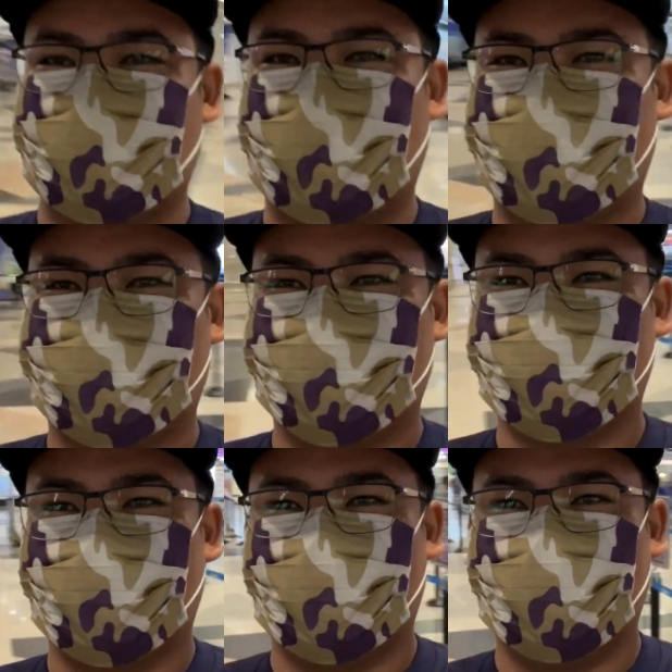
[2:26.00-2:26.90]
sangat
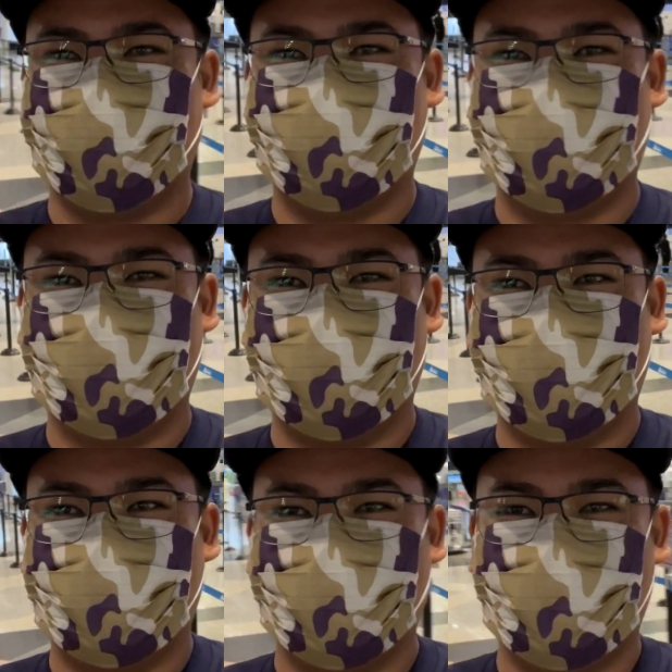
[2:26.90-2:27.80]
kosong
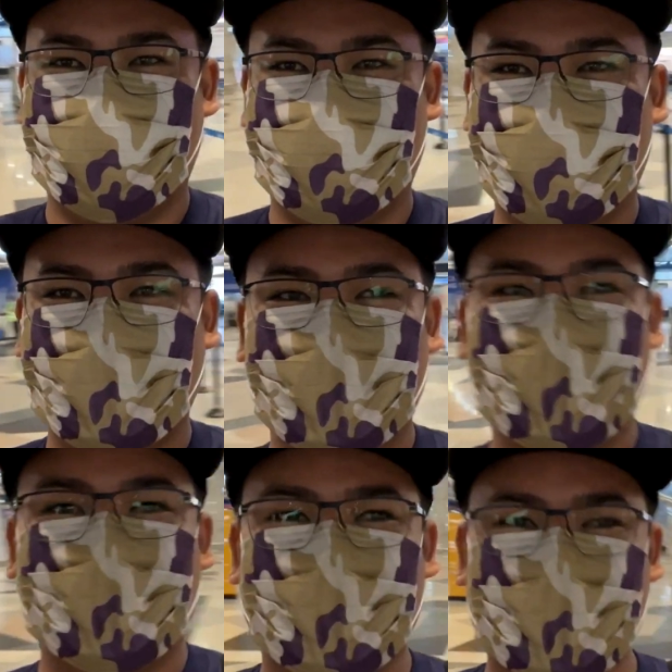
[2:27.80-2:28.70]
nah
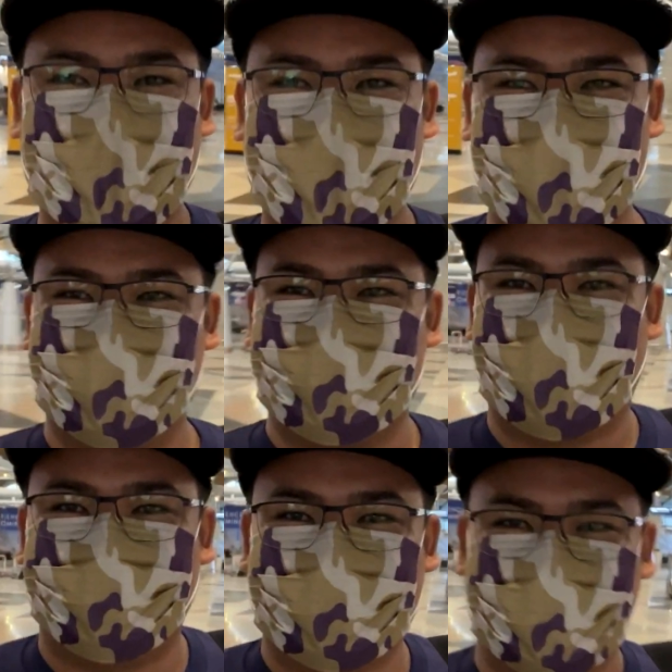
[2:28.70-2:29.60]
untuk
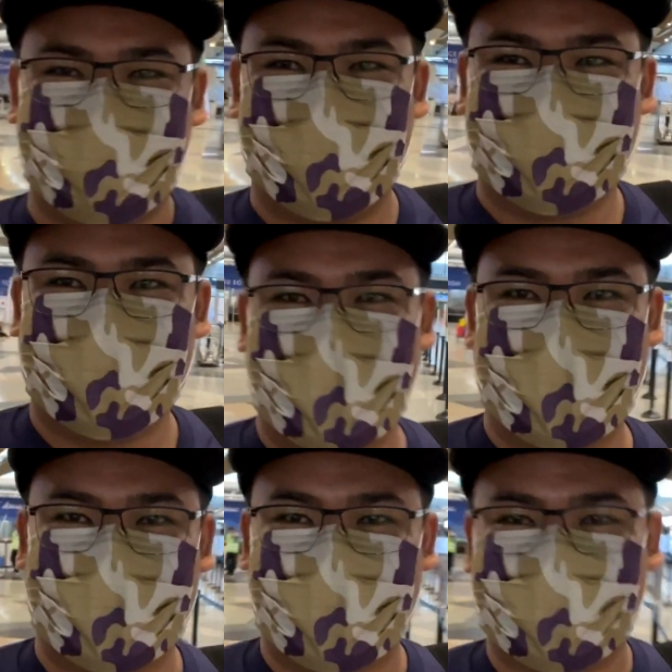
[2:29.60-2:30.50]
sahabat-sahabat
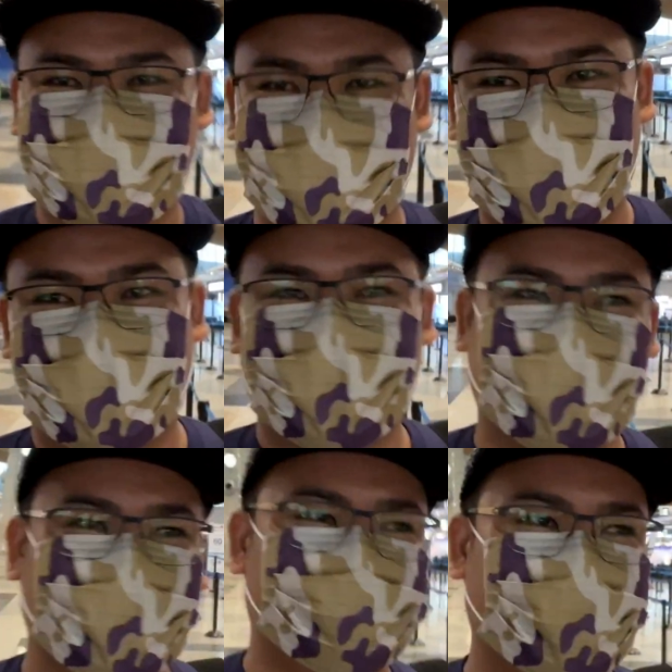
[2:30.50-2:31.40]
yang nantinya
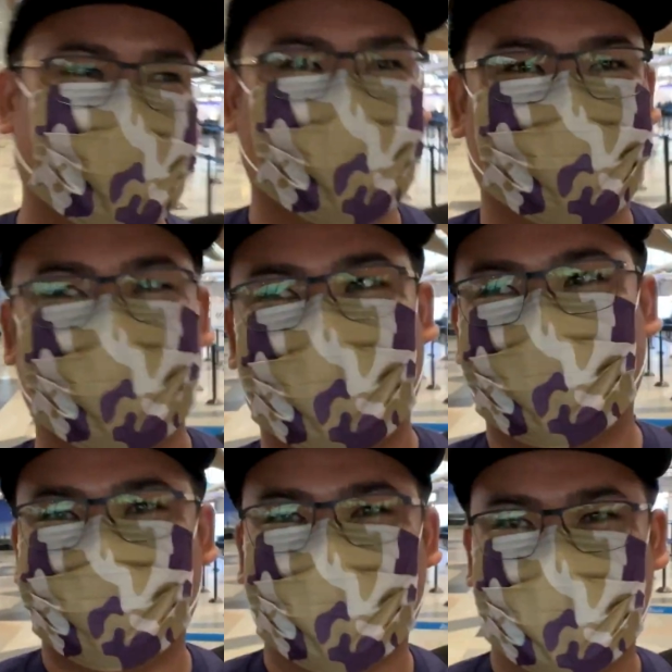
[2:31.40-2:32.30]
akan balik
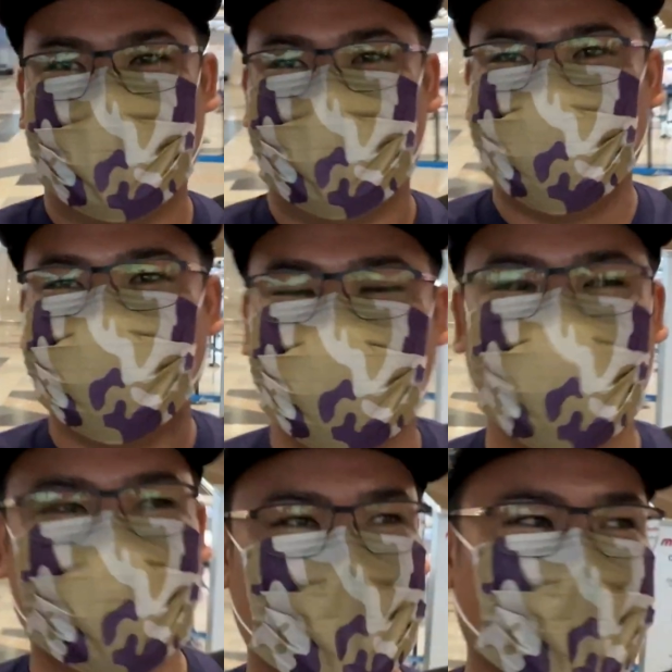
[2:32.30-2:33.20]
melalui
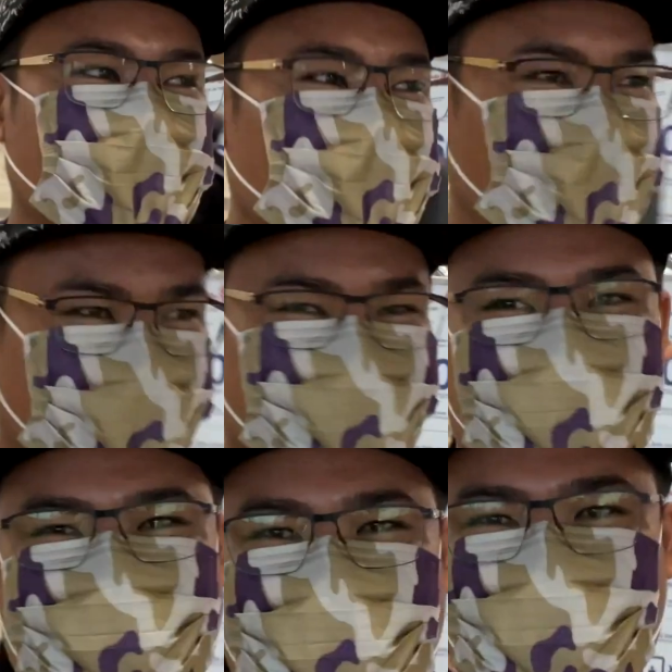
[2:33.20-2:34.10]

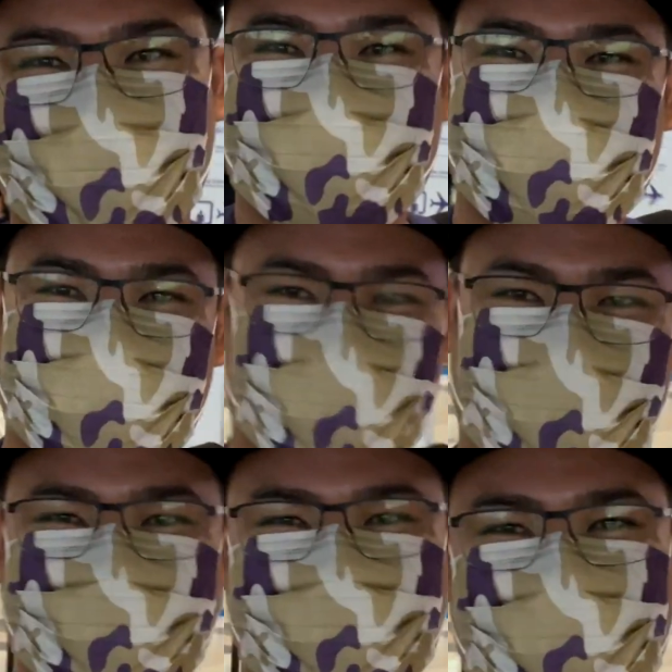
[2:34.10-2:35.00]
GLS 1 nggak
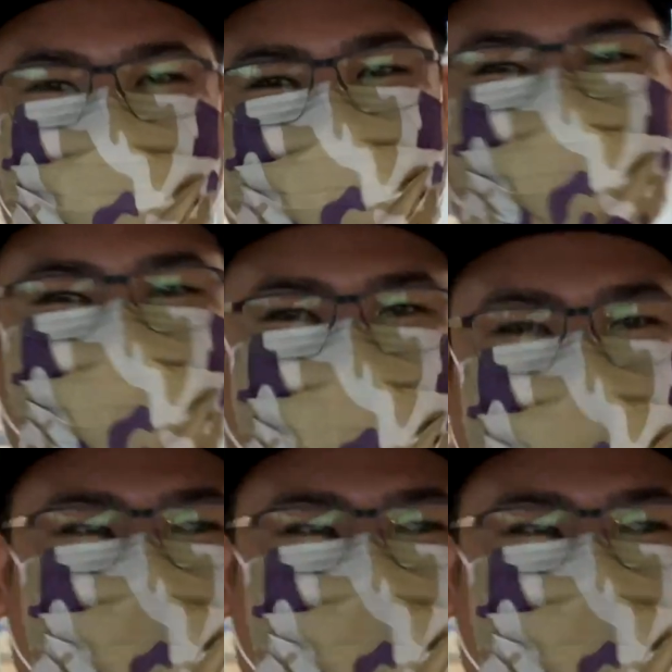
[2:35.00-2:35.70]
usah khawatir